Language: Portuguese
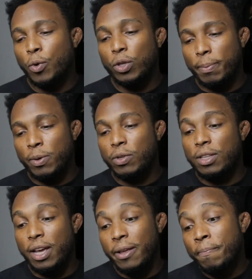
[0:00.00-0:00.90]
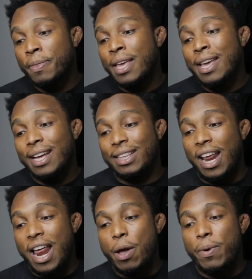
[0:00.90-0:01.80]
Outra pergunta dele.
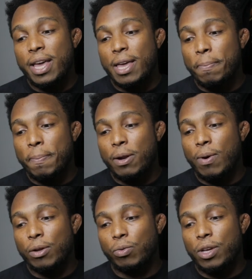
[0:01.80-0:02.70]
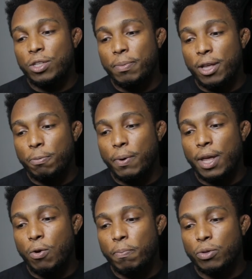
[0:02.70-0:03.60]
Treinar uma equipe pelo alto rendimento,
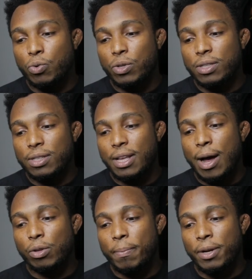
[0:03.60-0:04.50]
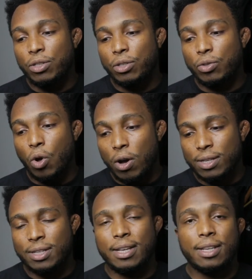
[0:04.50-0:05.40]
porém com pessoas altamente
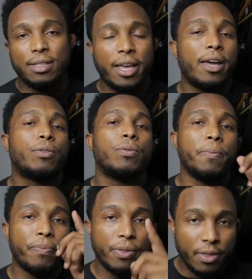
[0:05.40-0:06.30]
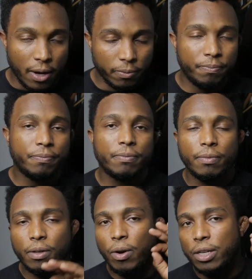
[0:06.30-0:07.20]
tóxicas, é certo? Não.
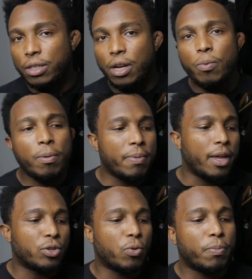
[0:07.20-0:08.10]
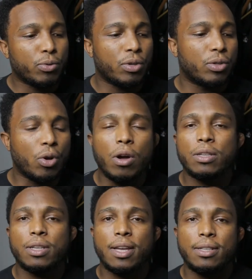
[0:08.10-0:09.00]
Eu acho que nenhum ambiente com pessoas
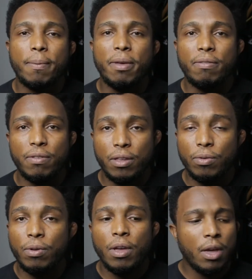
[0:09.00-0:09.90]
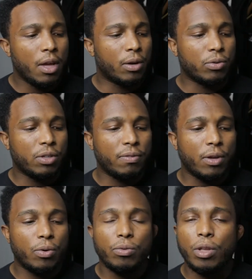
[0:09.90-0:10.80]
tóxicas é bem-vindo. Inclusive,
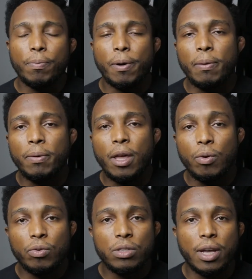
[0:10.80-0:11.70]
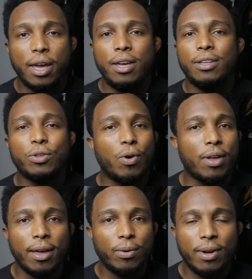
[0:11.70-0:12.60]
eu não tenho problema nenhum em sair de
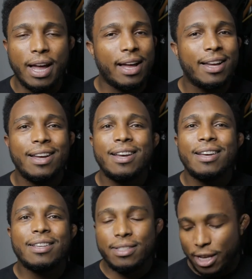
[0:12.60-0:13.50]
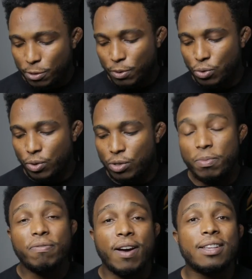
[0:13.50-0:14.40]
qualquer lugar se as pessoas não
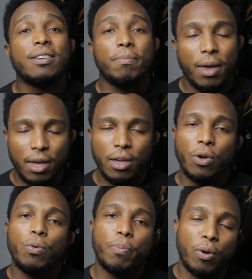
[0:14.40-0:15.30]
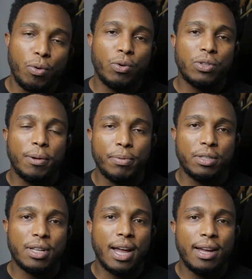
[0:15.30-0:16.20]
me fazem bem. Eu procuro sempre
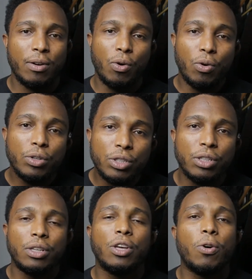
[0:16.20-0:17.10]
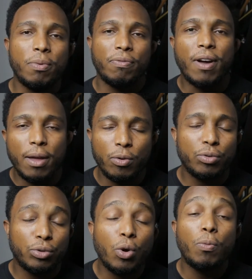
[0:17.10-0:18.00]
estar onde eu, me eu
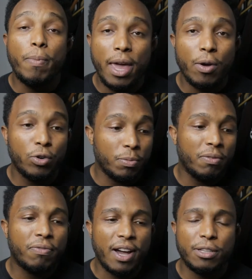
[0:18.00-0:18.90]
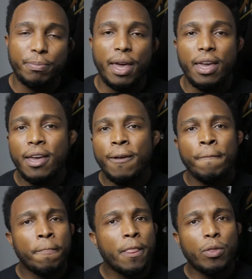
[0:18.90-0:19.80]
estou bem, onde me faz bem,
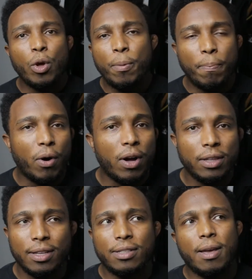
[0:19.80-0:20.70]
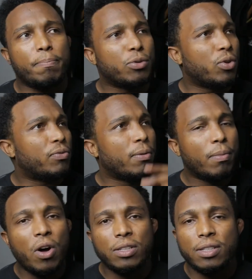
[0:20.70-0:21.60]
não importa se a pessoa é
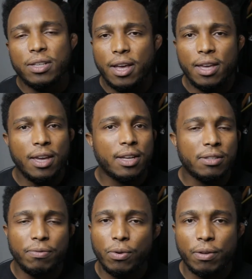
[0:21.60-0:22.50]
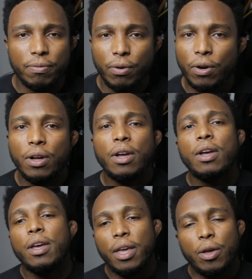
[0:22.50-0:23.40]
famosa, se é rica, se for o que for,
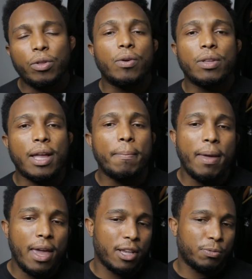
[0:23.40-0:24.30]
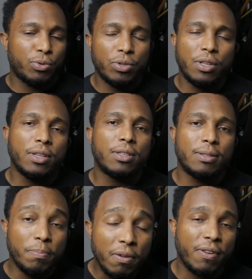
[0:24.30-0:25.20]
eu tenho que estar bem, as pessoas têm que
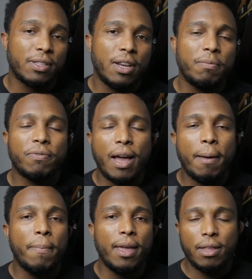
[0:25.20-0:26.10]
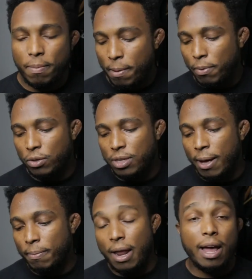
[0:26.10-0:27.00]
me fazerem ficar bem também para eu
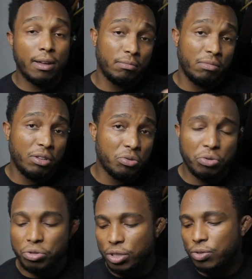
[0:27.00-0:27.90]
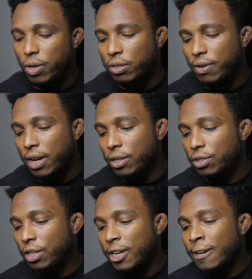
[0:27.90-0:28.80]
estar lá, e no jiu-jitsu não é diferente.